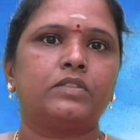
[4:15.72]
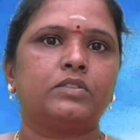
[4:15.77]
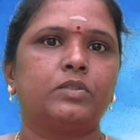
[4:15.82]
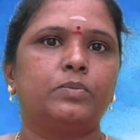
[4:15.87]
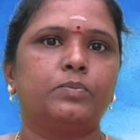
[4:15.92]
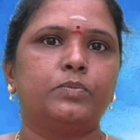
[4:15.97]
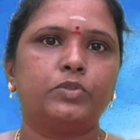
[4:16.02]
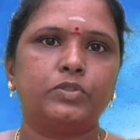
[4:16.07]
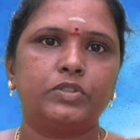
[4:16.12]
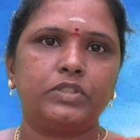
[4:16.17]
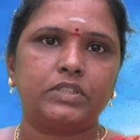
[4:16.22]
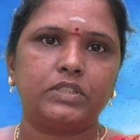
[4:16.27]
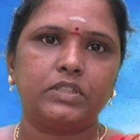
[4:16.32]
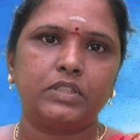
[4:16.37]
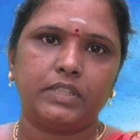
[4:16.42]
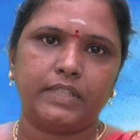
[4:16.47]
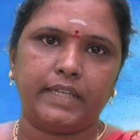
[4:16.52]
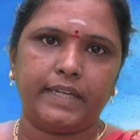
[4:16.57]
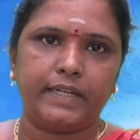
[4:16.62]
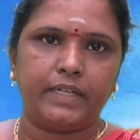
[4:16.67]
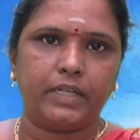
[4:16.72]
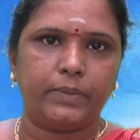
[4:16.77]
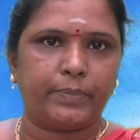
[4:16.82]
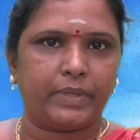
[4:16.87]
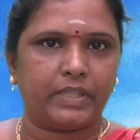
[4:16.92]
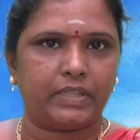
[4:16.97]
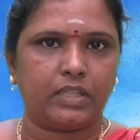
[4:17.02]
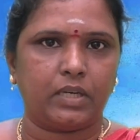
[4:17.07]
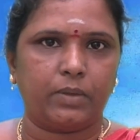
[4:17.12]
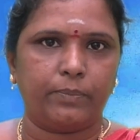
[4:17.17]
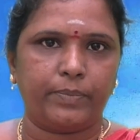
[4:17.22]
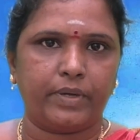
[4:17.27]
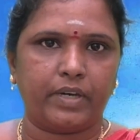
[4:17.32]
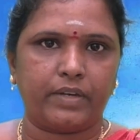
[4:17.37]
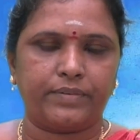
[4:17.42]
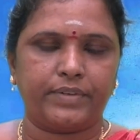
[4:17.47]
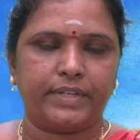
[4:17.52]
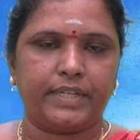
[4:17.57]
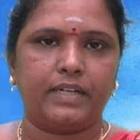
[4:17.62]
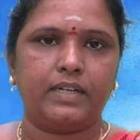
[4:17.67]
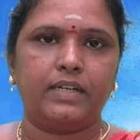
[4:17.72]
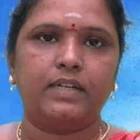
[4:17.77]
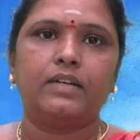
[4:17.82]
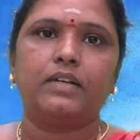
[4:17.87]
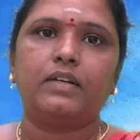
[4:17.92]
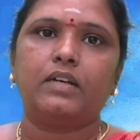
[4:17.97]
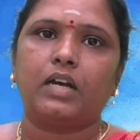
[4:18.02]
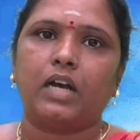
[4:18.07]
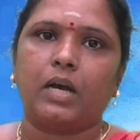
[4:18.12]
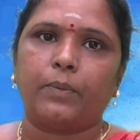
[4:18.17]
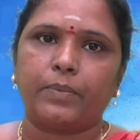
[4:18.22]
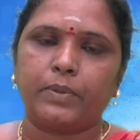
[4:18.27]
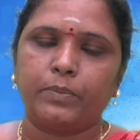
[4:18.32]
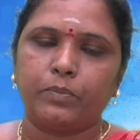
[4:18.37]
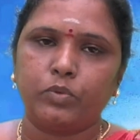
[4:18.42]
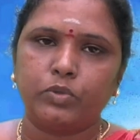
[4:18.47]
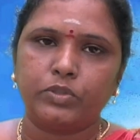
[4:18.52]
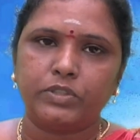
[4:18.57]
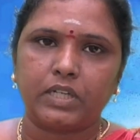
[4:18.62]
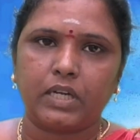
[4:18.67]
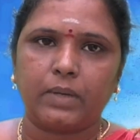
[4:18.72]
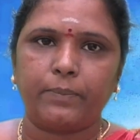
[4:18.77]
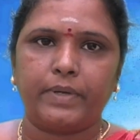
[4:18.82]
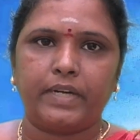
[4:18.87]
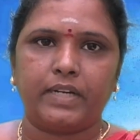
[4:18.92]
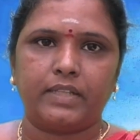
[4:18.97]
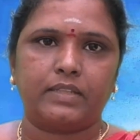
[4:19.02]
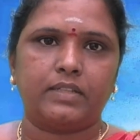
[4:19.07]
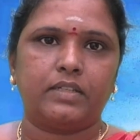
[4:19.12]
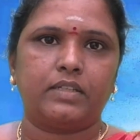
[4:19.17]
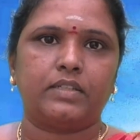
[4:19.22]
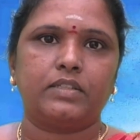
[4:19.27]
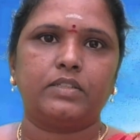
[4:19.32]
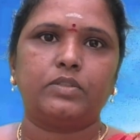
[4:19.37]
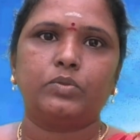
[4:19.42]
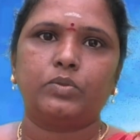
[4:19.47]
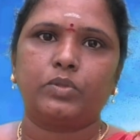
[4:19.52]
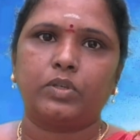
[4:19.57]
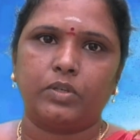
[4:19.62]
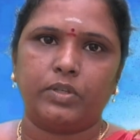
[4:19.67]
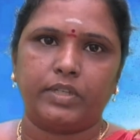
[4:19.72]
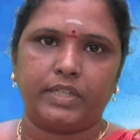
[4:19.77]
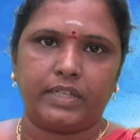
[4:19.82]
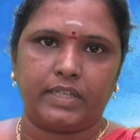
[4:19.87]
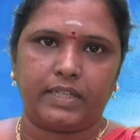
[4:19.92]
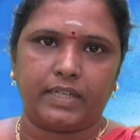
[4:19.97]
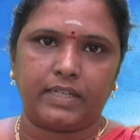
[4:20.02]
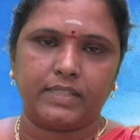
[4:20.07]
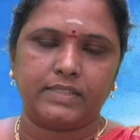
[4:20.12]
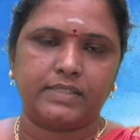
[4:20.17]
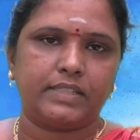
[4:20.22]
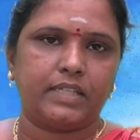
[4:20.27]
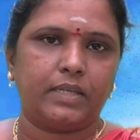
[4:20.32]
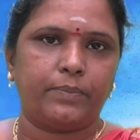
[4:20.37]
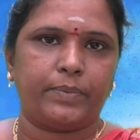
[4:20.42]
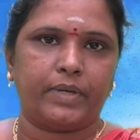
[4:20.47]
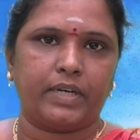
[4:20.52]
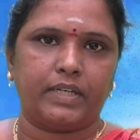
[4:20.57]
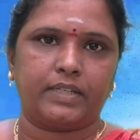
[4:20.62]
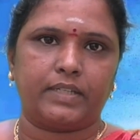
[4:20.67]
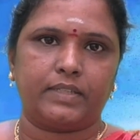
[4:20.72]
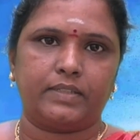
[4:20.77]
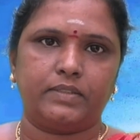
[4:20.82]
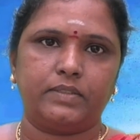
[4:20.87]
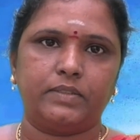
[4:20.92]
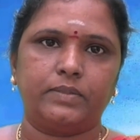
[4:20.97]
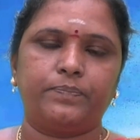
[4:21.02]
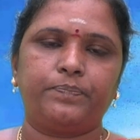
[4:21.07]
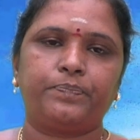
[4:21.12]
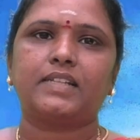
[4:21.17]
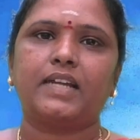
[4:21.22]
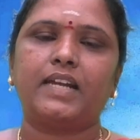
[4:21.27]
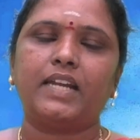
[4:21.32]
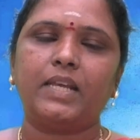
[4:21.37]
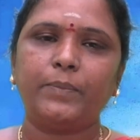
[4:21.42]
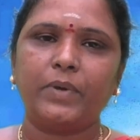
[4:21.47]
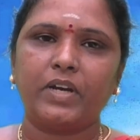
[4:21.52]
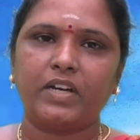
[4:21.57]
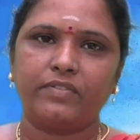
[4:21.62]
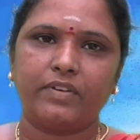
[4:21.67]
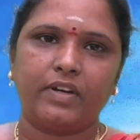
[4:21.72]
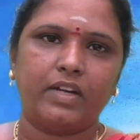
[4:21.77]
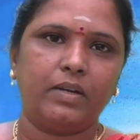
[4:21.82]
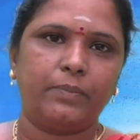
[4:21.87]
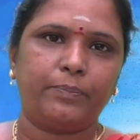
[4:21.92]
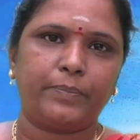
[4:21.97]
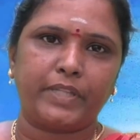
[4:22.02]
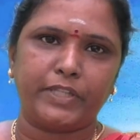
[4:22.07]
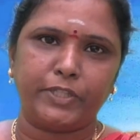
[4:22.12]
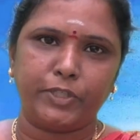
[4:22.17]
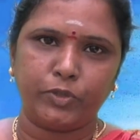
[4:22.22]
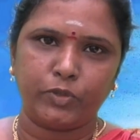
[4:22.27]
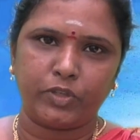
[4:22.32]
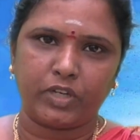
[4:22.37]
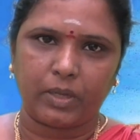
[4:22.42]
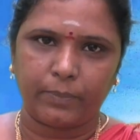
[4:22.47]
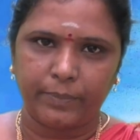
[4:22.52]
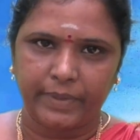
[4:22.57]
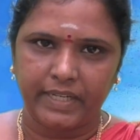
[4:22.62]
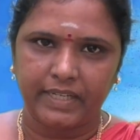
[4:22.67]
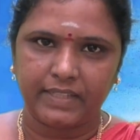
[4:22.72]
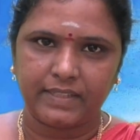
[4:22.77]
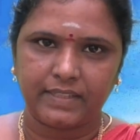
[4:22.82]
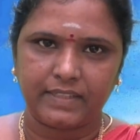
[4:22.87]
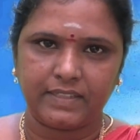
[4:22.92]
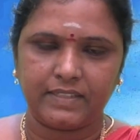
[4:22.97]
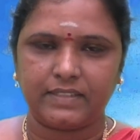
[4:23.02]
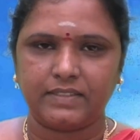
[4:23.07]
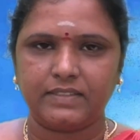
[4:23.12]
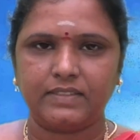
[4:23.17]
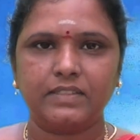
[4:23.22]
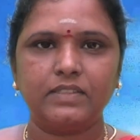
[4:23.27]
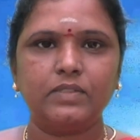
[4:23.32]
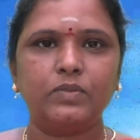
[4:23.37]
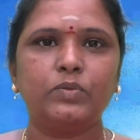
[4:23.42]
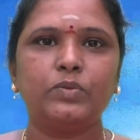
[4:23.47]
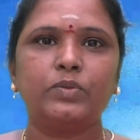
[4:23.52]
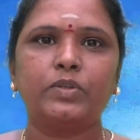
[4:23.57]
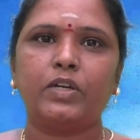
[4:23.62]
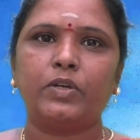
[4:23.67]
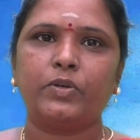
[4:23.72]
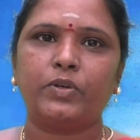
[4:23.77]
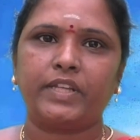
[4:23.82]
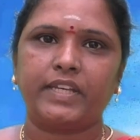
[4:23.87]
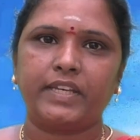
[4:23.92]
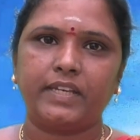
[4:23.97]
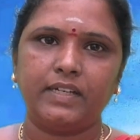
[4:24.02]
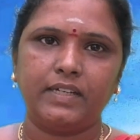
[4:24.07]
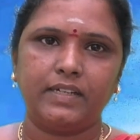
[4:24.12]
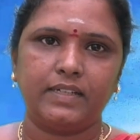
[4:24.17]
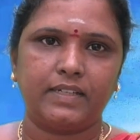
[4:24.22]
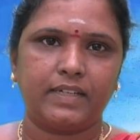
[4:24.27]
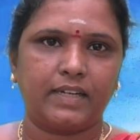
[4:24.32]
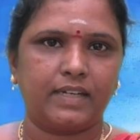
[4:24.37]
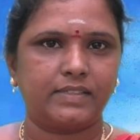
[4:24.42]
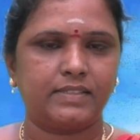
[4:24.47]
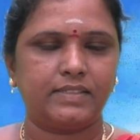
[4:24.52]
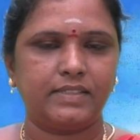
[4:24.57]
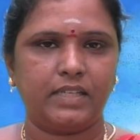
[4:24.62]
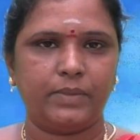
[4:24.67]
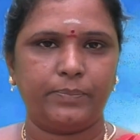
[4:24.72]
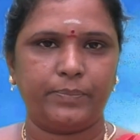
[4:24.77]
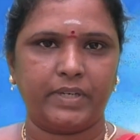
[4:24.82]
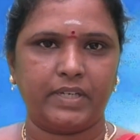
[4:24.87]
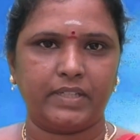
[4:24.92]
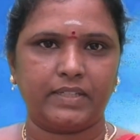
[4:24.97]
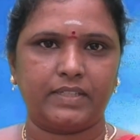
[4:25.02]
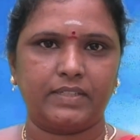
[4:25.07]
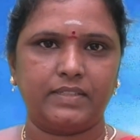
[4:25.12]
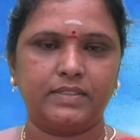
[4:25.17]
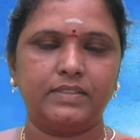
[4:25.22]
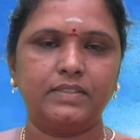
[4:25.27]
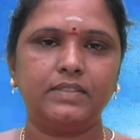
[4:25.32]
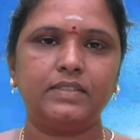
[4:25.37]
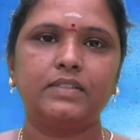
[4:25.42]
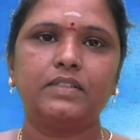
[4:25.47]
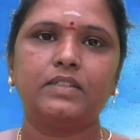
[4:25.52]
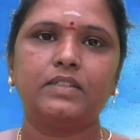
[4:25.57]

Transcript: ஸோ மூன்று ஏழு பத்தாம் பார்வைகள் அப்போ மூன்றாம் இடத்துலேருந்து உங்களுடைய ராசியை பார்க்குறது சனி பகவான் பதினோராம் இடத்துலேருந்து உங்களுடைய ராசியை பார்க்குறது